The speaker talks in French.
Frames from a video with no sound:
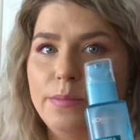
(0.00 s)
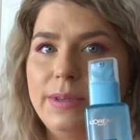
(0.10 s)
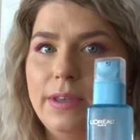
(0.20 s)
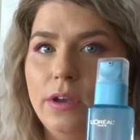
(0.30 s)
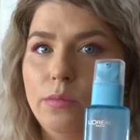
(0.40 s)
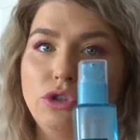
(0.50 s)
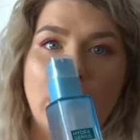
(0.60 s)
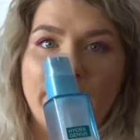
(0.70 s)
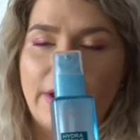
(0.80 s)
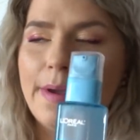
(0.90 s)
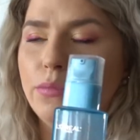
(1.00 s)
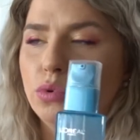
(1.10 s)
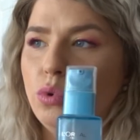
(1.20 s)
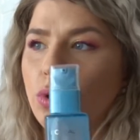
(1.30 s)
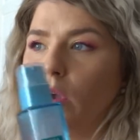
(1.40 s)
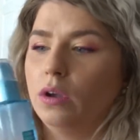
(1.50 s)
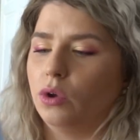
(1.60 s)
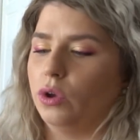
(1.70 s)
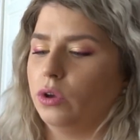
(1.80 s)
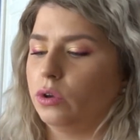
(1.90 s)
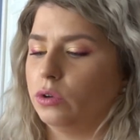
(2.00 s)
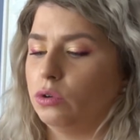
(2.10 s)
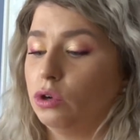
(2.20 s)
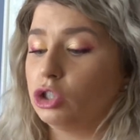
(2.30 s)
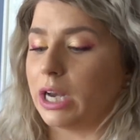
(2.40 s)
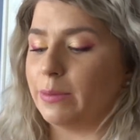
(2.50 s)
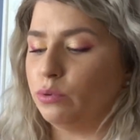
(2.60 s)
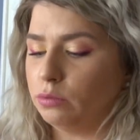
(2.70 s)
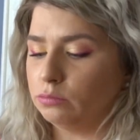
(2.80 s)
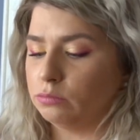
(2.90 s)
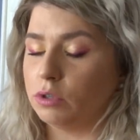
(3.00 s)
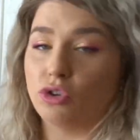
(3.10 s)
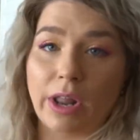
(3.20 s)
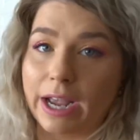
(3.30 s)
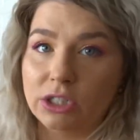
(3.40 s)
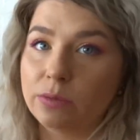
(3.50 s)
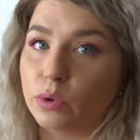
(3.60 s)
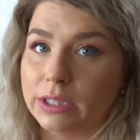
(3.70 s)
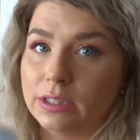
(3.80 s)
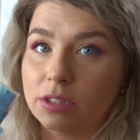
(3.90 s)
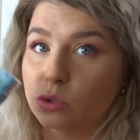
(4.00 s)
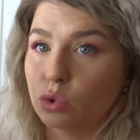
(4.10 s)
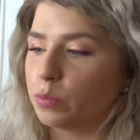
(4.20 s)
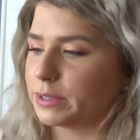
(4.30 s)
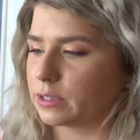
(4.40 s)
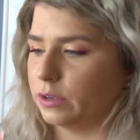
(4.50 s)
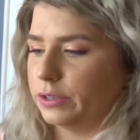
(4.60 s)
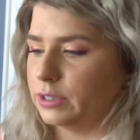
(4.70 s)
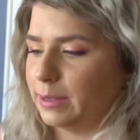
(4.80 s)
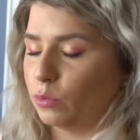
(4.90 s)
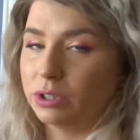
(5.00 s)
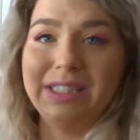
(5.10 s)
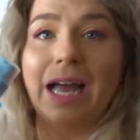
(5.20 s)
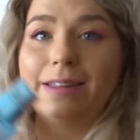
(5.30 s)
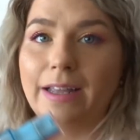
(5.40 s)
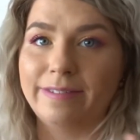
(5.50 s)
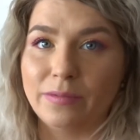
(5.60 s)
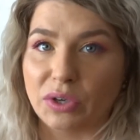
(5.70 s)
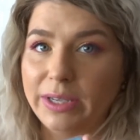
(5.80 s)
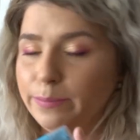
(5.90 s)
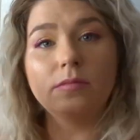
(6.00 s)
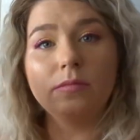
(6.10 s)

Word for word: Puis euh, moi, je l'aime vraiment beaucoup. Euh, là, j'en ai plus, mais je vais en racheter pour l'été, c'est sûr, parce que c'était mon hydratant favori.